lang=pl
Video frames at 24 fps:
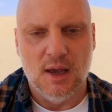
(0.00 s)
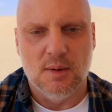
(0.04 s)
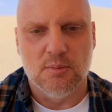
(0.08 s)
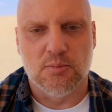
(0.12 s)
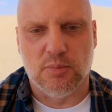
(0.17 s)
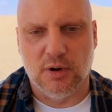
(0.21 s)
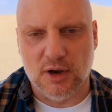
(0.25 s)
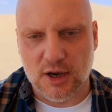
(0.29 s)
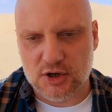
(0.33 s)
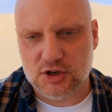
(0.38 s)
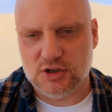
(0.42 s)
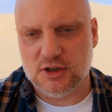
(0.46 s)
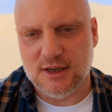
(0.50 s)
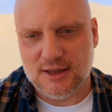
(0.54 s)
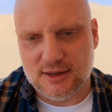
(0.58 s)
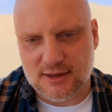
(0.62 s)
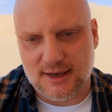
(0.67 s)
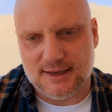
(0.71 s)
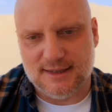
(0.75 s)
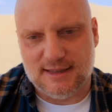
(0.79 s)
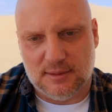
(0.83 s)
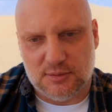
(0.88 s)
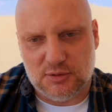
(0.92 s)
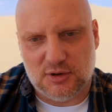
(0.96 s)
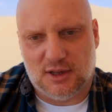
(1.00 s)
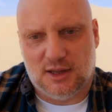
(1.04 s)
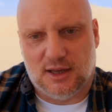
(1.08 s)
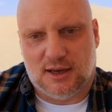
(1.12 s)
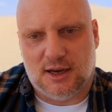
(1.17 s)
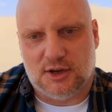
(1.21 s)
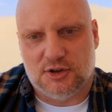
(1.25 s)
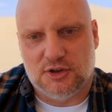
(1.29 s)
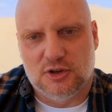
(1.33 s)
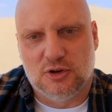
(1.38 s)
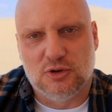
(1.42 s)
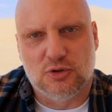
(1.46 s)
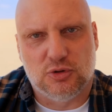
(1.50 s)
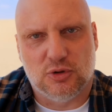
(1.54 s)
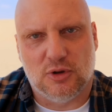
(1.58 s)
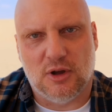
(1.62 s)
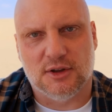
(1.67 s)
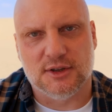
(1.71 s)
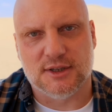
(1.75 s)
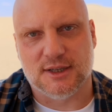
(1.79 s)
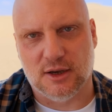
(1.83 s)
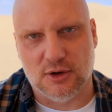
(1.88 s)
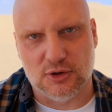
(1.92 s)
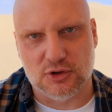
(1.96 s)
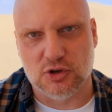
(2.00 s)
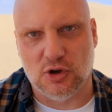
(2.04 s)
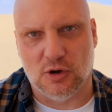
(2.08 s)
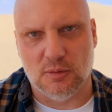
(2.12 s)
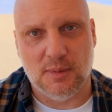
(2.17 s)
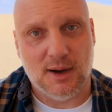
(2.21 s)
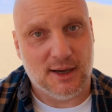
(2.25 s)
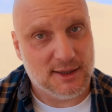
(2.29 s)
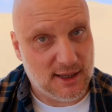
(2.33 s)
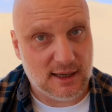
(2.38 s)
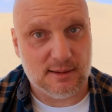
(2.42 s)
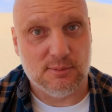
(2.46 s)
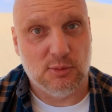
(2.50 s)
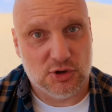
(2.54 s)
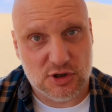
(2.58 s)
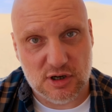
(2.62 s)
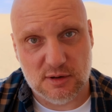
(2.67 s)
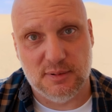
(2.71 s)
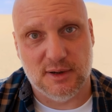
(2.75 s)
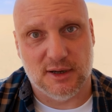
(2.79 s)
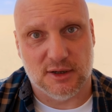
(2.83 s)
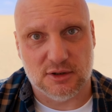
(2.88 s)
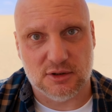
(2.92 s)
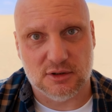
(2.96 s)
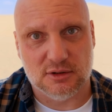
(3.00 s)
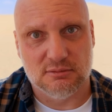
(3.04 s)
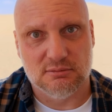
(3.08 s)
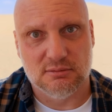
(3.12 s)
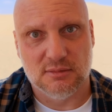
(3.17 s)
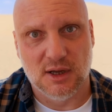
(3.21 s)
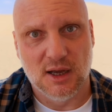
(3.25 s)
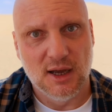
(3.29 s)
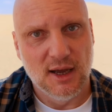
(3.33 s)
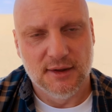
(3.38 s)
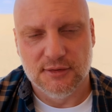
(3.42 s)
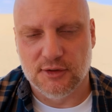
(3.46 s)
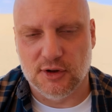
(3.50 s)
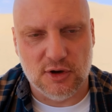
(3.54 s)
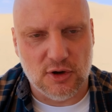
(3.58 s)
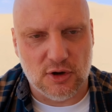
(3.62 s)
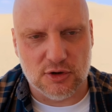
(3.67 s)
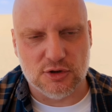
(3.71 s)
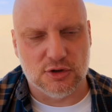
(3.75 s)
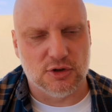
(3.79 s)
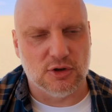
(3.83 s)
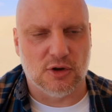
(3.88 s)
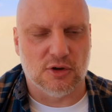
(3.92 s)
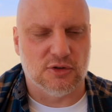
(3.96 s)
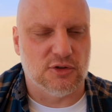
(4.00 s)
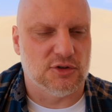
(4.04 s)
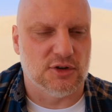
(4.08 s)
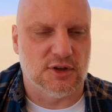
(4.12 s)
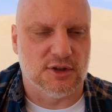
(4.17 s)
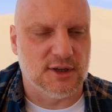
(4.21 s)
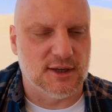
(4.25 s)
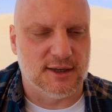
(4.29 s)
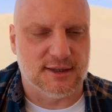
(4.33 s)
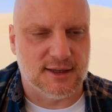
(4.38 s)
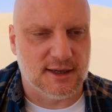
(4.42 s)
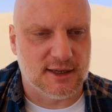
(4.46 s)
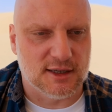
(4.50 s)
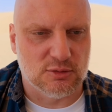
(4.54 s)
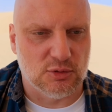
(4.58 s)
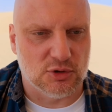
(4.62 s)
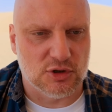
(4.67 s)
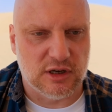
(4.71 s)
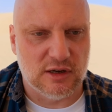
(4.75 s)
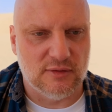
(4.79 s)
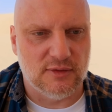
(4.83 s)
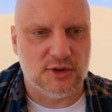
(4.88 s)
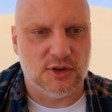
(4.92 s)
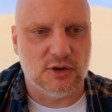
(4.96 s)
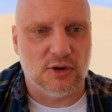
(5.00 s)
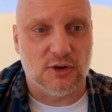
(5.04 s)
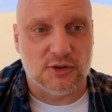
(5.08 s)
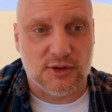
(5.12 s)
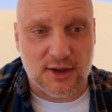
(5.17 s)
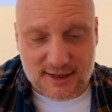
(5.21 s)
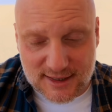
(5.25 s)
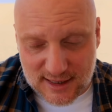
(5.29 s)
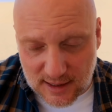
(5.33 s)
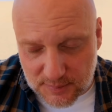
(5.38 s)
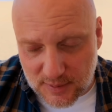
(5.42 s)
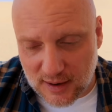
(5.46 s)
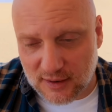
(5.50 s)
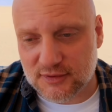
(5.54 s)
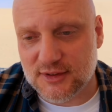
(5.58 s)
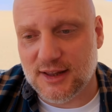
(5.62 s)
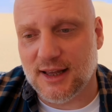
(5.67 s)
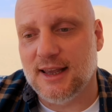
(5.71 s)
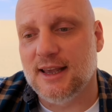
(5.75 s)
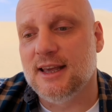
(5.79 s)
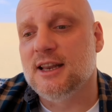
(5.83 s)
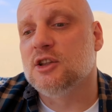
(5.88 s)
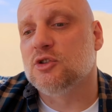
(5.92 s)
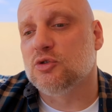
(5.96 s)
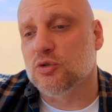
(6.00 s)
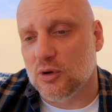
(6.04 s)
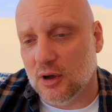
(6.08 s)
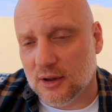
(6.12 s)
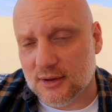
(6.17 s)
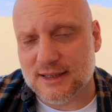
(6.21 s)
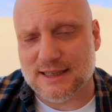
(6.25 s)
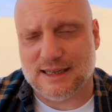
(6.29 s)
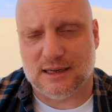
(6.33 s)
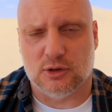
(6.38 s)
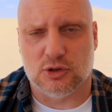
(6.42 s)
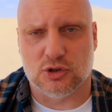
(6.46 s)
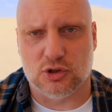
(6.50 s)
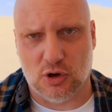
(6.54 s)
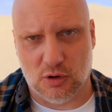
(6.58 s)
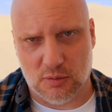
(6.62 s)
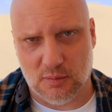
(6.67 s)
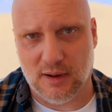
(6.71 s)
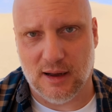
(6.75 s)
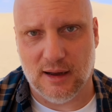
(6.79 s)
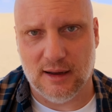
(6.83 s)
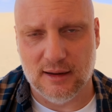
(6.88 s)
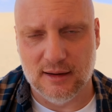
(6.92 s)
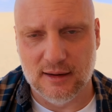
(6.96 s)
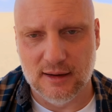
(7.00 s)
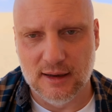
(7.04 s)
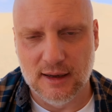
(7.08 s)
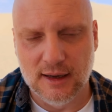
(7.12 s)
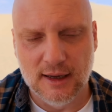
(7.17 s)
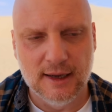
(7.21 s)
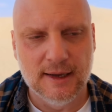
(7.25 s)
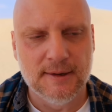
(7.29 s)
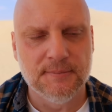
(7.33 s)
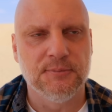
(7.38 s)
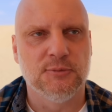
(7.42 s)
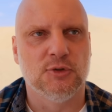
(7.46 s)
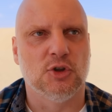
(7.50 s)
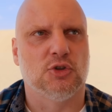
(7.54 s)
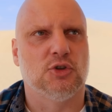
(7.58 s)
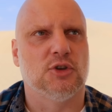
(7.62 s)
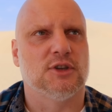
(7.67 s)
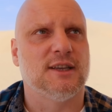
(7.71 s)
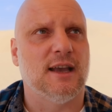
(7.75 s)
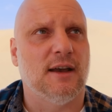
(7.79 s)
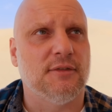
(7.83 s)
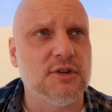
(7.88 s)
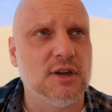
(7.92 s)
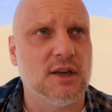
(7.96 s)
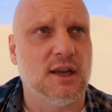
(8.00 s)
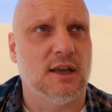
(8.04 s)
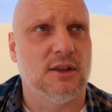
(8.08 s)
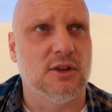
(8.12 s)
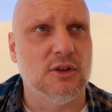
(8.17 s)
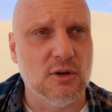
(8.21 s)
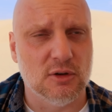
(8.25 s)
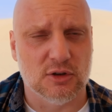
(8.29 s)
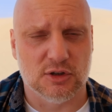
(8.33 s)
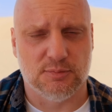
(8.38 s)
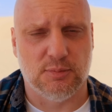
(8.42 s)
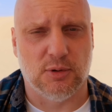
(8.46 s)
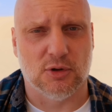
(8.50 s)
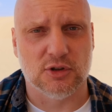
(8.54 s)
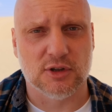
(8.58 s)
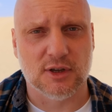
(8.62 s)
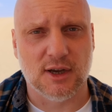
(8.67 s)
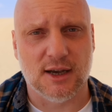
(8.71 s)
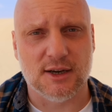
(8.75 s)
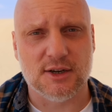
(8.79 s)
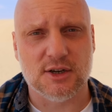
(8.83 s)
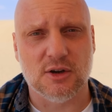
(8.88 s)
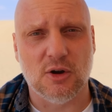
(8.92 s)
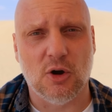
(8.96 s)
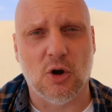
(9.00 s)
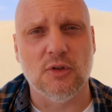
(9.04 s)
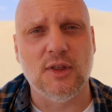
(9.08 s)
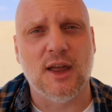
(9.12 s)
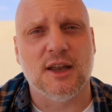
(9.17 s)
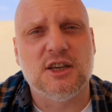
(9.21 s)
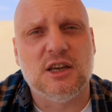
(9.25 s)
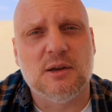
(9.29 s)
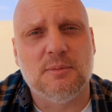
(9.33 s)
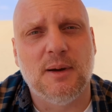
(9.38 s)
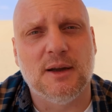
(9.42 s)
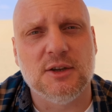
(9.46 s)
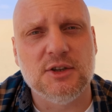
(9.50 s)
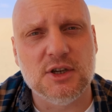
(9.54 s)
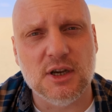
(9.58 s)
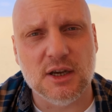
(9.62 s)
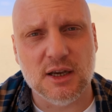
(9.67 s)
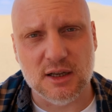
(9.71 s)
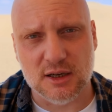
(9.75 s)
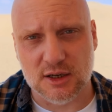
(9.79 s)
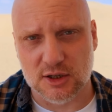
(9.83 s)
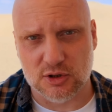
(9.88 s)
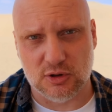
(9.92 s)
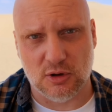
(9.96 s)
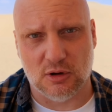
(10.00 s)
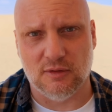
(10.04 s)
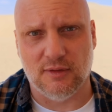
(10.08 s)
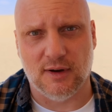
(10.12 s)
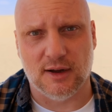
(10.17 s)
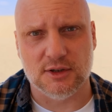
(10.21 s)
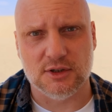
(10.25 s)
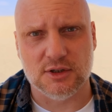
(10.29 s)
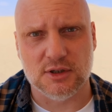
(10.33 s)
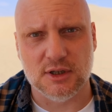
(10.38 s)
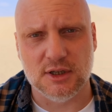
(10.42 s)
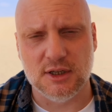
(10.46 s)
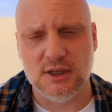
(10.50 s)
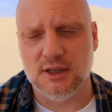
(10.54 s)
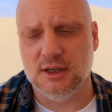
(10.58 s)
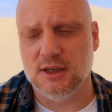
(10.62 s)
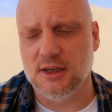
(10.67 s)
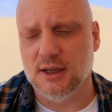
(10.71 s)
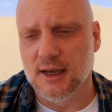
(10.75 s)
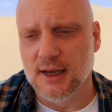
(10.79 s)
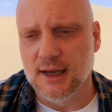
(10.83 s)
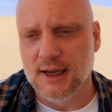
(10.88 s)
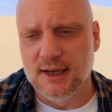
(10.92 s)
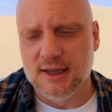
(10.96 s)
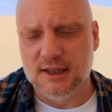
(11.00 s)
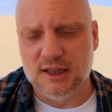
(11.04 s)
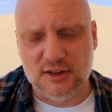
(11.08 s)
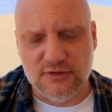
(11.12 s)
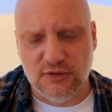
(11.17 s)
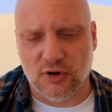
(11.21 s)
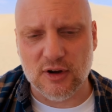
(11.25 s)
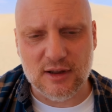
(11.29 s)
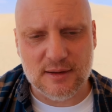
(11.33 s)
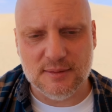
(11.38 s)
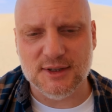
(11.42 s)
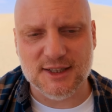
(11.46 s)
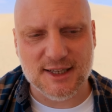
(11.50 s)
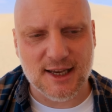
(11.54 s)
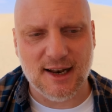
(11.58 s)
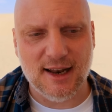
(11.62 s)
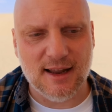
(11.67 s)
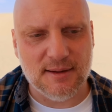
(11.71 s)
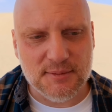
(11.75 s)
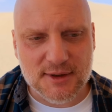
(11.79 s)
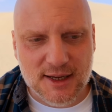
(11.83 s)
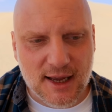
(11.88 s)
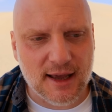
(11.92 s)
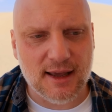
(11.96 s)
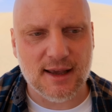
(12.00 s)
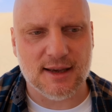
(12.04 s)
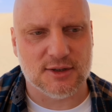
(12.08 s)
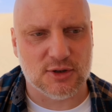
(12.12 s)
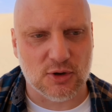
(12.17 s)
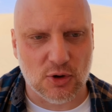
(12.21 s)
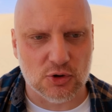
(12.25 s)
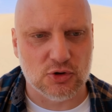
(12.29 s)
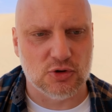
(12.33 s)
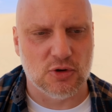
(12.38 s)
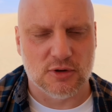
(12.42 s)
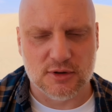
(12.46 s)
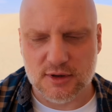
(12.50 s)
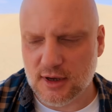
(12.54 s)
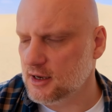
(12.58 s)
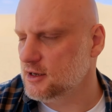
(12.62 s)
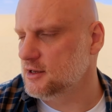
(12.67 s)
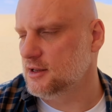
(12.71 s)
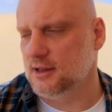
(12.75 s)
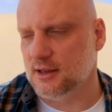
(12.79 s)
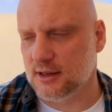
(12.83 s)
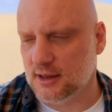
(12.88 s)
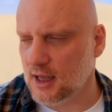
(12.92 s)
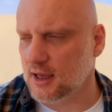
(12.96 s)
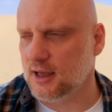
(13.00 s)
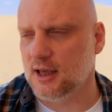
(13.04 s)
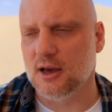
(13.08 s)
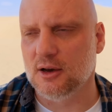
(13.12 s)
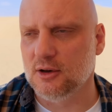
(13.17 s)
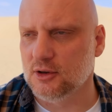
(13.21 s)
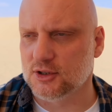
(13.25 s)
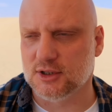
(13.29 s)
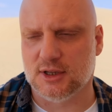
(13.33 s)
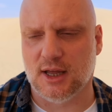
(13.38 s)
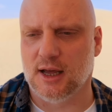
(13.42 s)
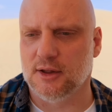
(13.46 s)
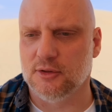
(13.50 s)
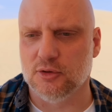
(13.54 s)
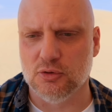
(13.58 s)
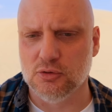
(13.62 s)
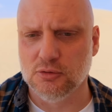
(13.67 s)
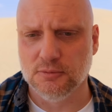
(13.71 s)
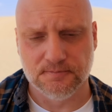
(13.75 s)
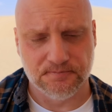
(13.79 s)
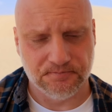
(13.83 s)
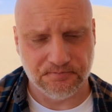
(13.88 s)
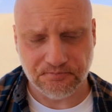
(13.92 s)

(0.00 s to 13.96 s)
Bo jeżeli to jest na przykład jakaś irytująca osoba, tak może być, to nie chodzi tylko o to, że ty jesteś złośliwy, tylko to jest naprawdę irytująca osoba. No to zawsze, kiedy ją spotkasz, ona cię będzie irytować. I twoim celem nie jest osiągnięcie takiego stanu,